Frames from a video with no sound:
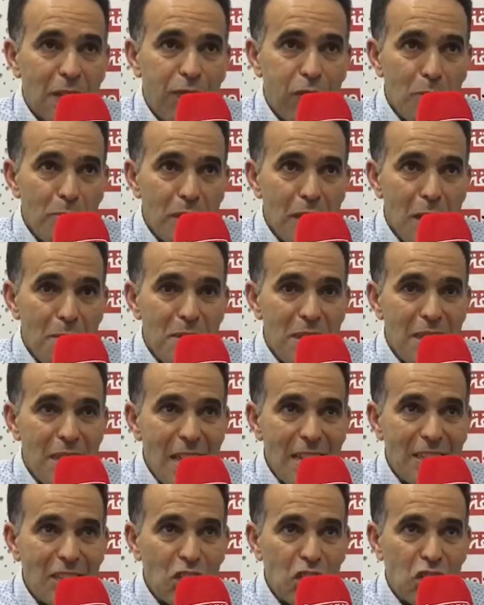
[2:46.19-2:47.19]
5% من
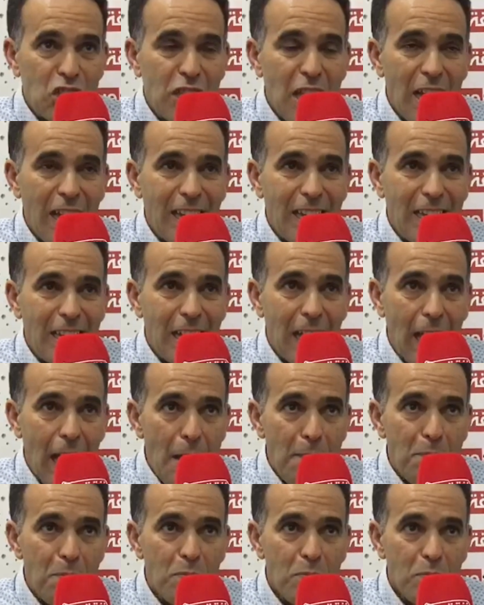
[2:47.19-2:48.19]
الناتج الداخلي
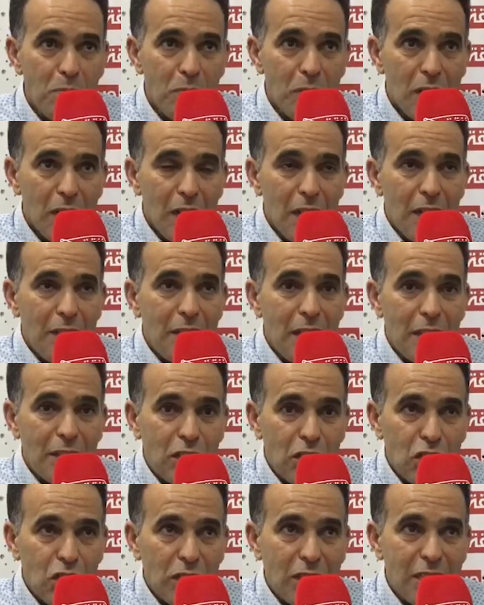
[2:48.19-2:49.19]
الخام
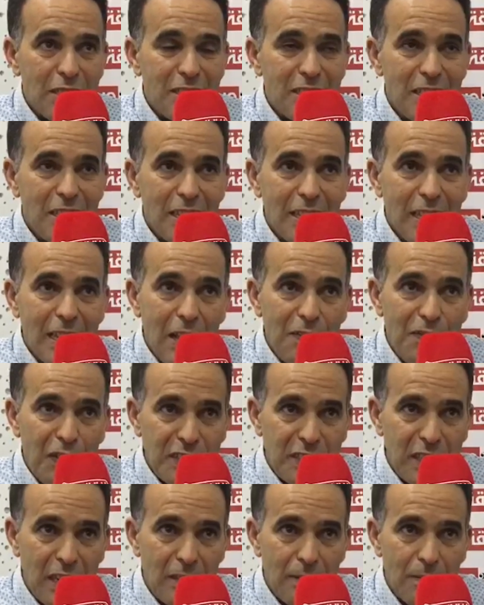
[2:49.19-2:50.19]
نتيجه سياده
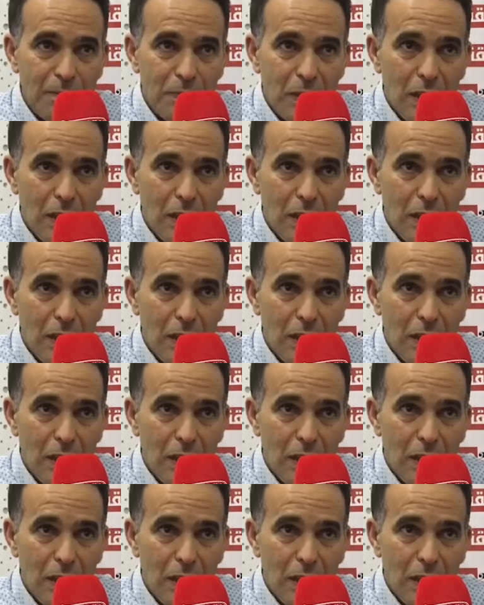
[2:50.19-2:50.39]
الفساد